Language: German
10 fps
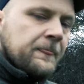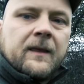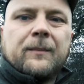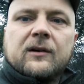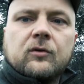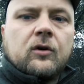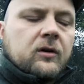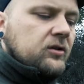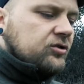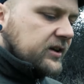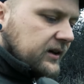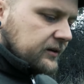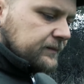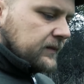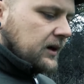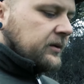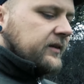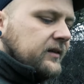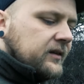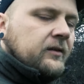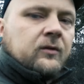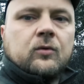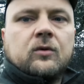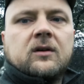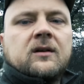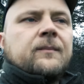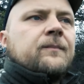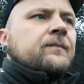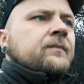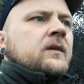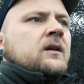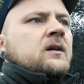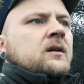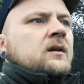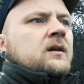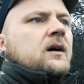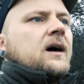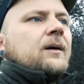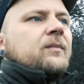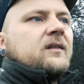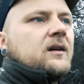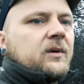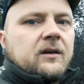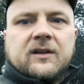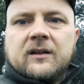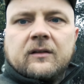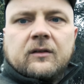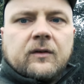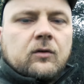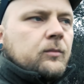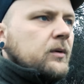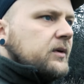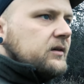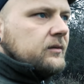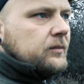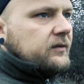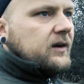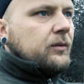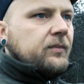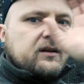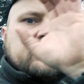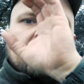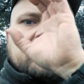der macht auch ordentlich Strecke. Aber was ich so ähm, abends nach dem Rehwild ansitze, wenn du nochmal mit, mit Wärmebild